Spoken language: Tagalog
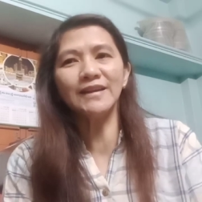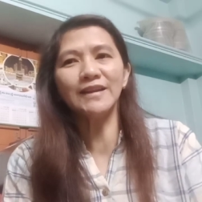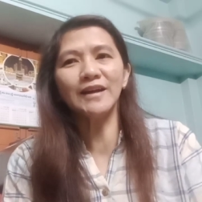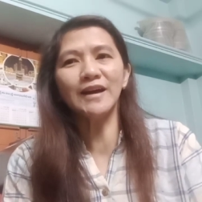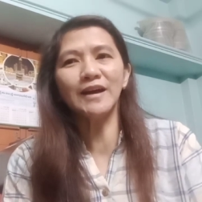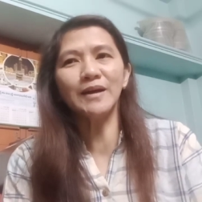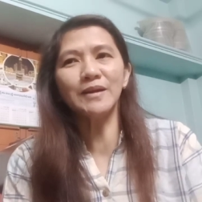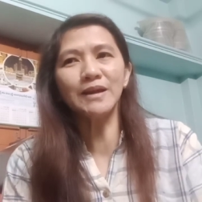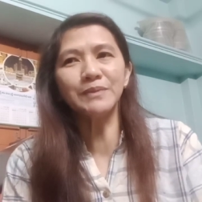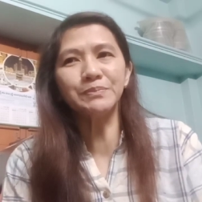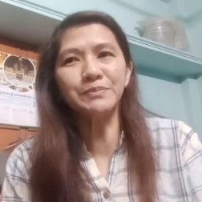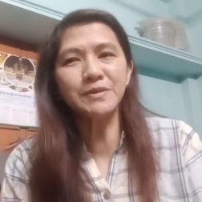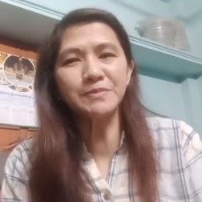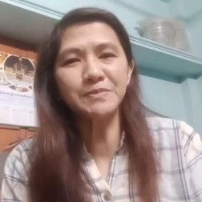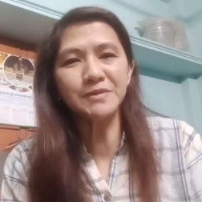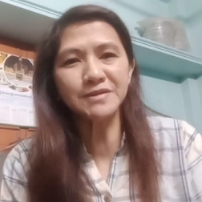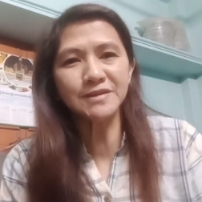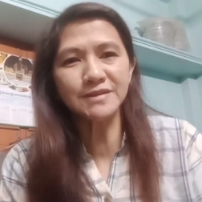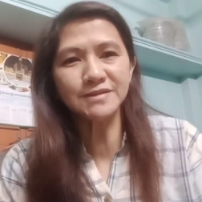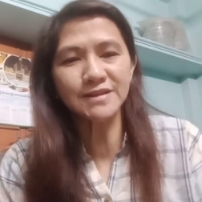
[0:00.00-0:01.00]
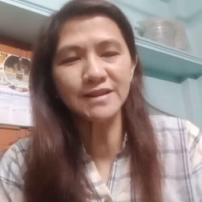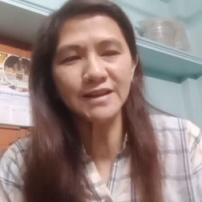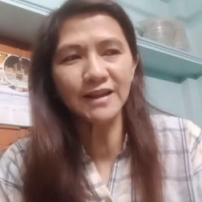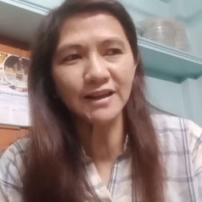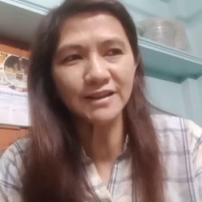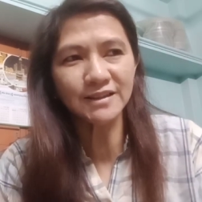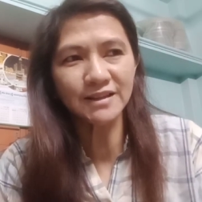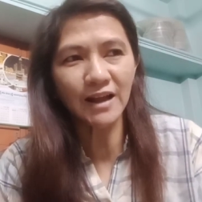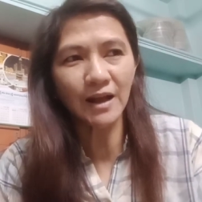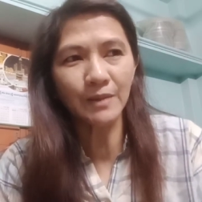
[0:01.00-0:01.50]
na nagbibisya
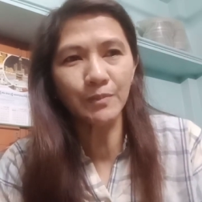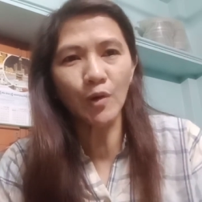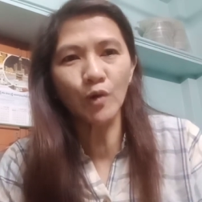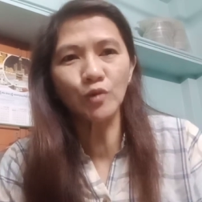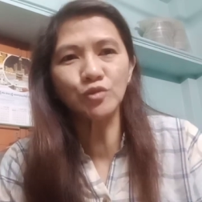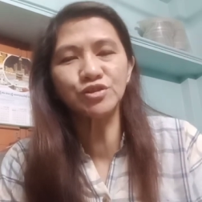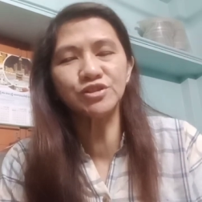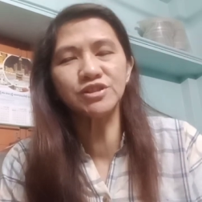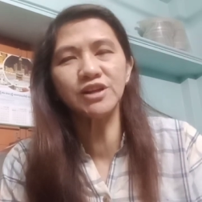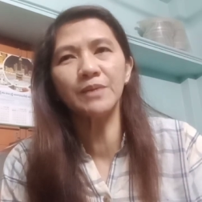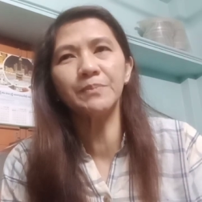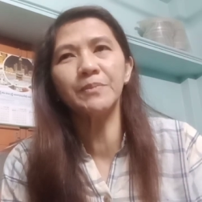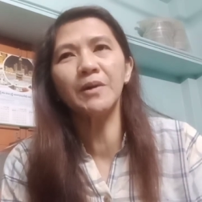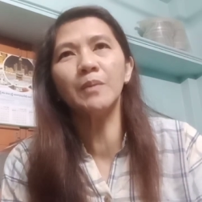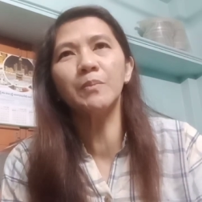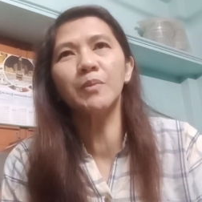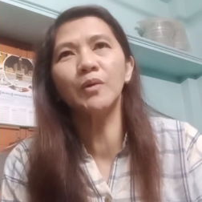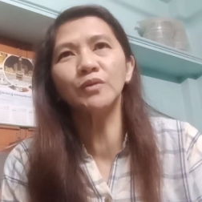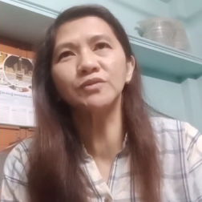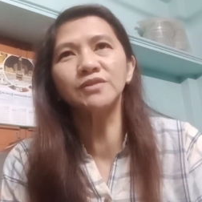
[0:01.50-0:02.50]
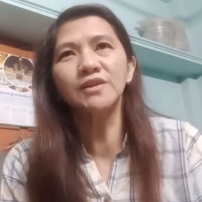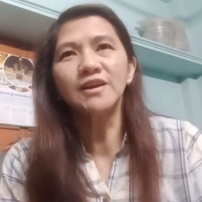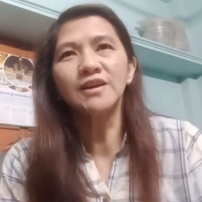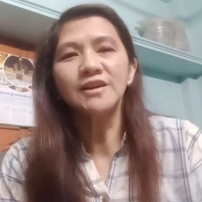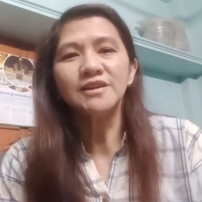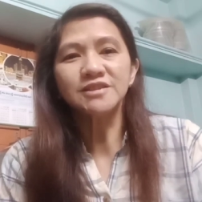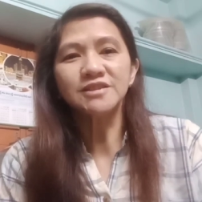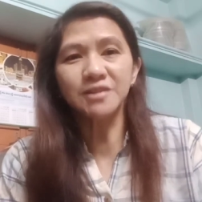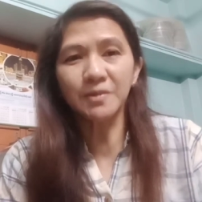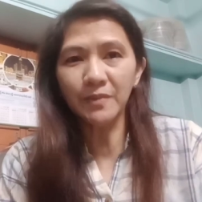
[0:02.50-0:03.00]
sila about shop, about
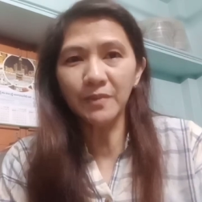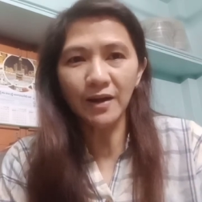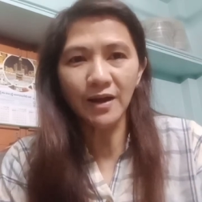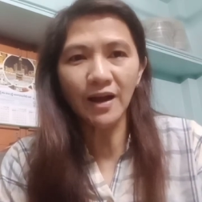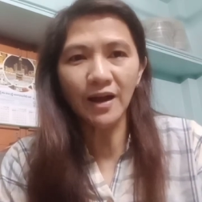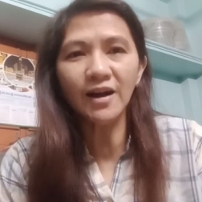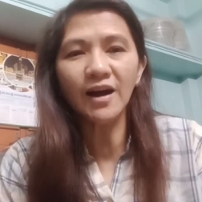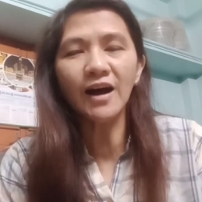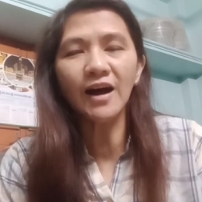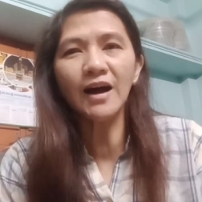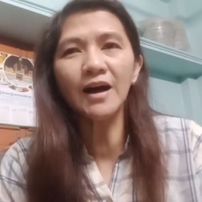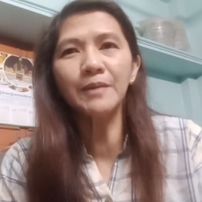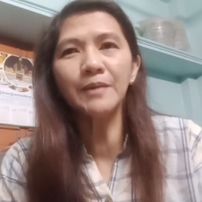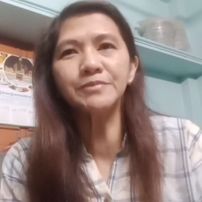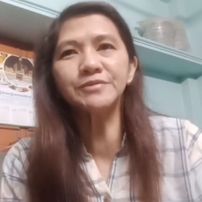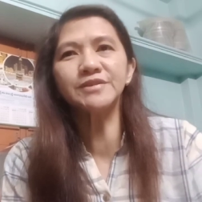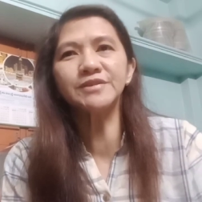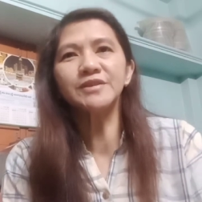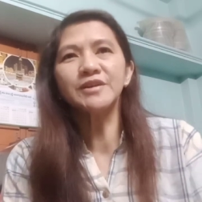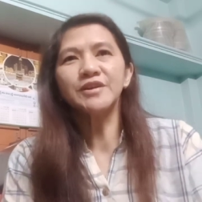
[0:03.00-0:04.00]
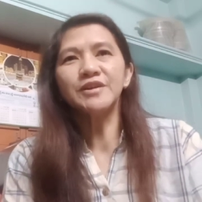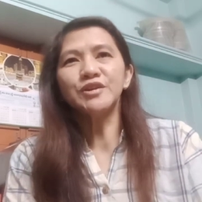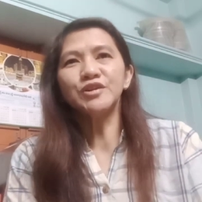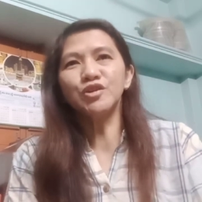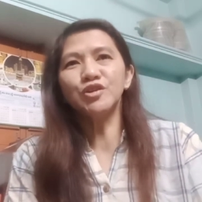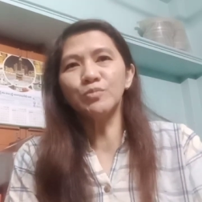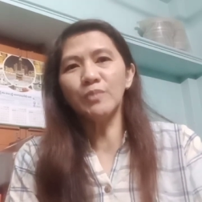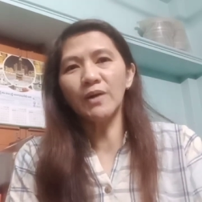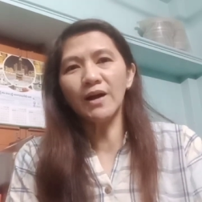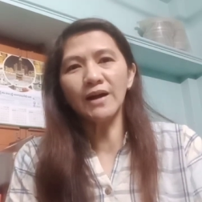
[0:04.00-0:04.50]
sa mga cups,
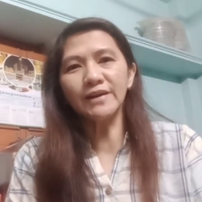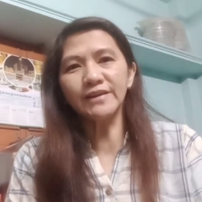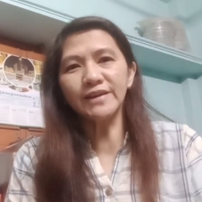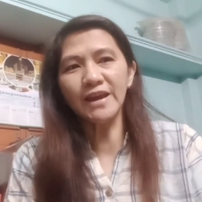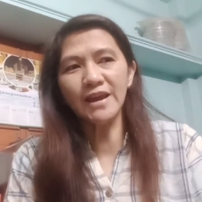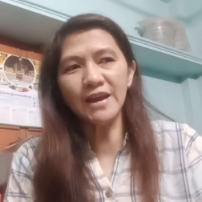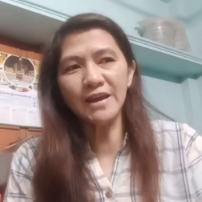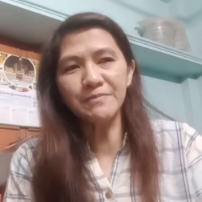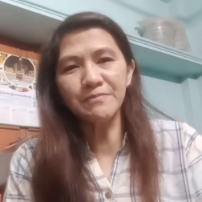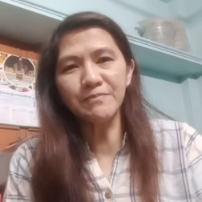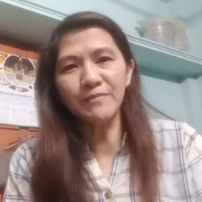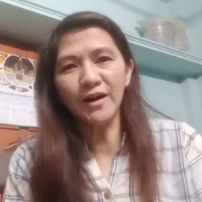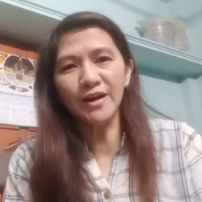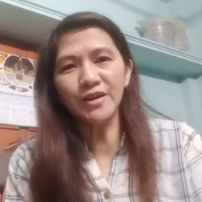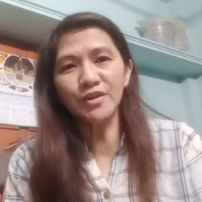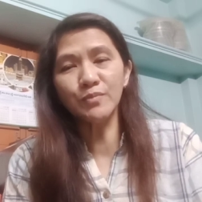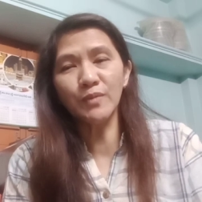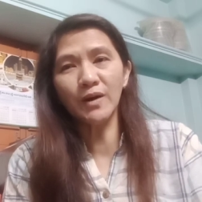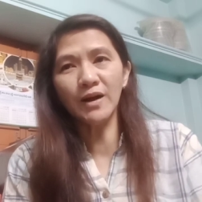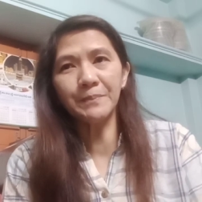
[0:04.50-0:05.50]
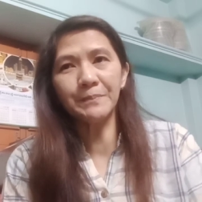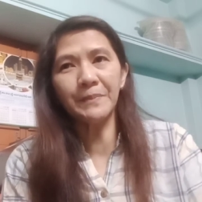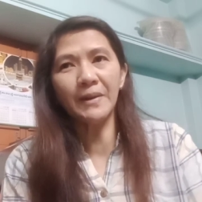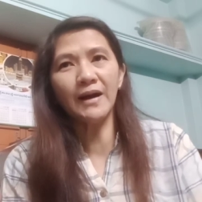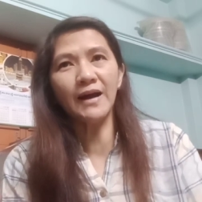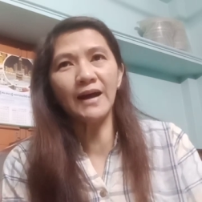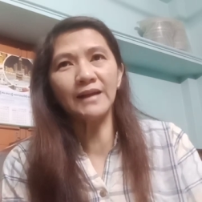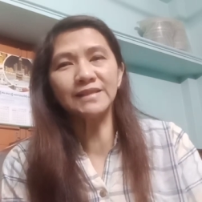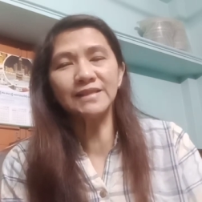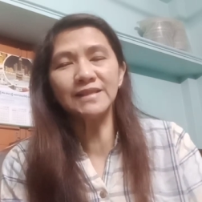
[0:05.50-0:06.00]
yung mga game ba, yung mga
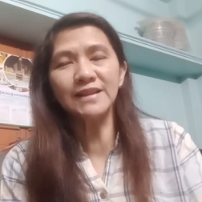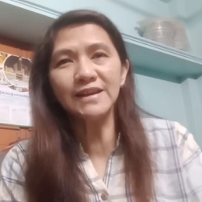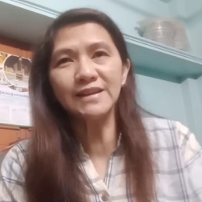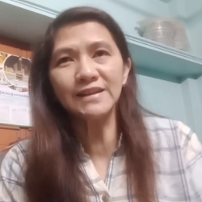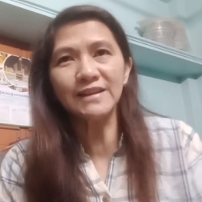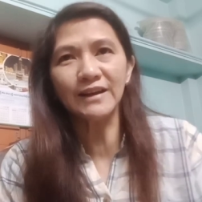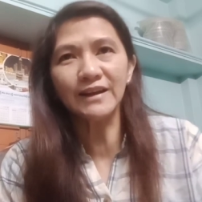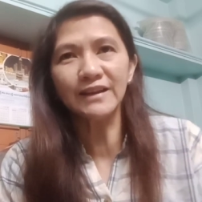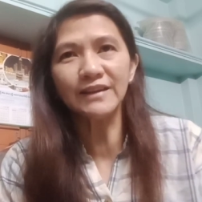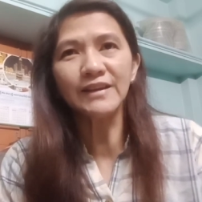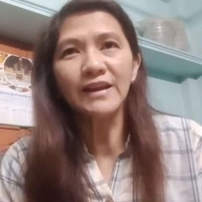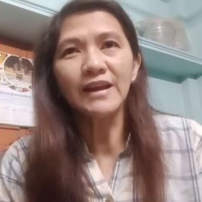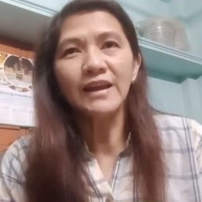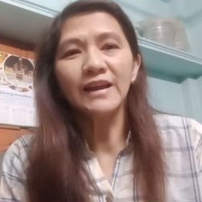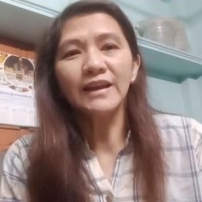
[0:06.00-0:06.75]
pang-atlik yan.